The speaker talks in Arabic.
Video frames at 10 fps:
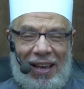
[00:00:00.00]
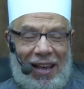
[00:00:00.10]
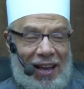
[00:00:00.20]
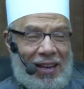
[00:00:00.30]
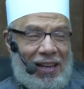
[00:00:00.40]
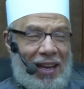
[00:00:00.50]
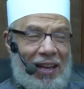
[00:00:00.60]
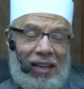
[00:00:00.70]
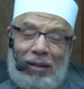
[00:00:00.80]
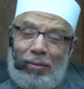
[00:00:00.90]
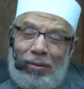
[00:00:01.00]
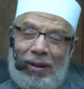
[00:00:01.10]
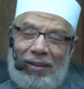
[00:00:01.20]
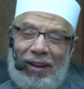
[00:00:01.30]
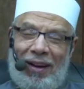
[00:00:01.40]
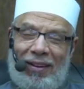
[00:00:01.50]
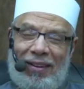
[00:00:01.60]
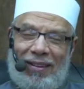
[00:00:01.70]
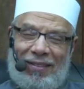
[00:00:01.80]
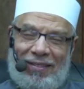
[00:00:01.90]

هل هي ليلة القدر حقا؟